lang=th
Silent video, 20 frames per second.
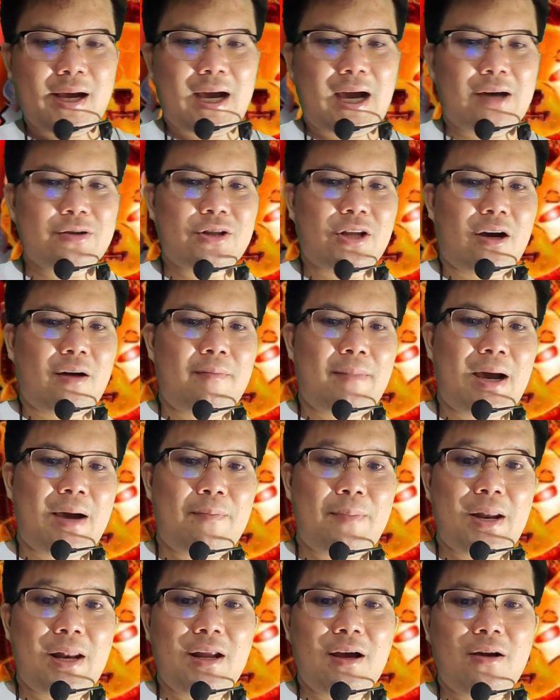ข่าวต่อมา
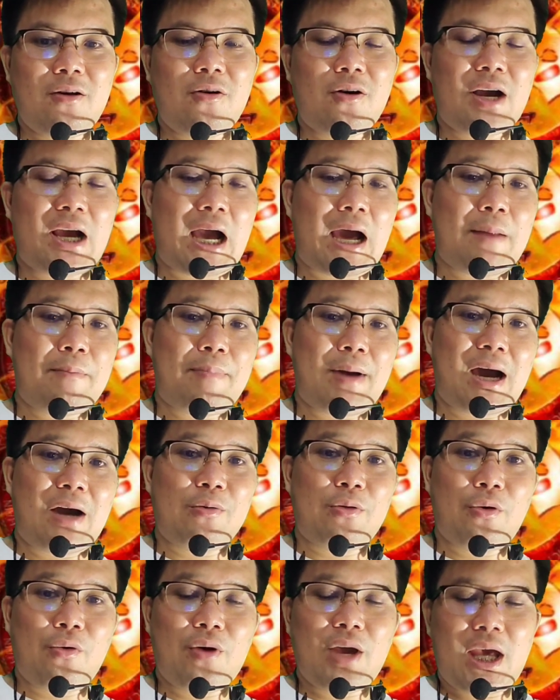เป็นเรื่องของการ
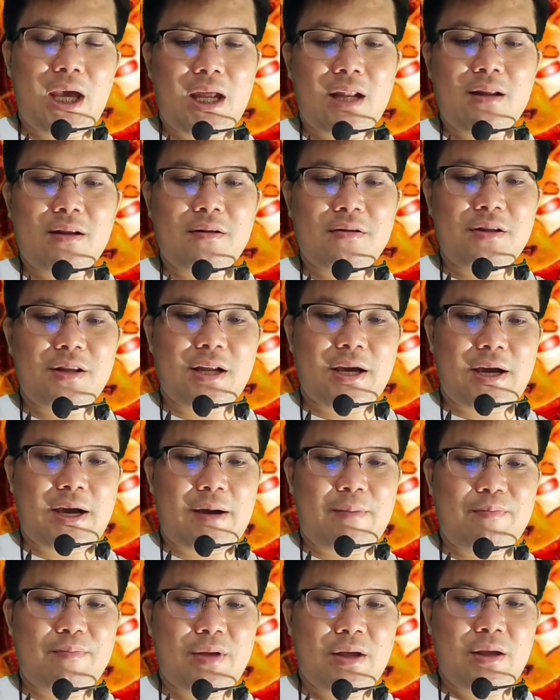เผาโทเค็นนะ
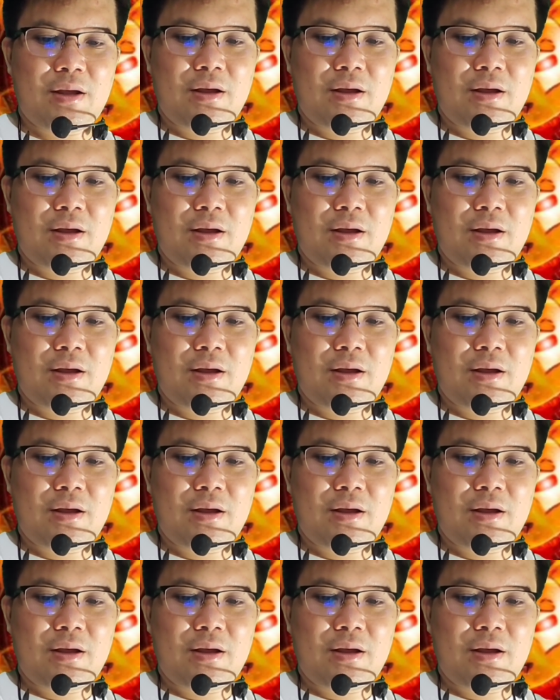ครับ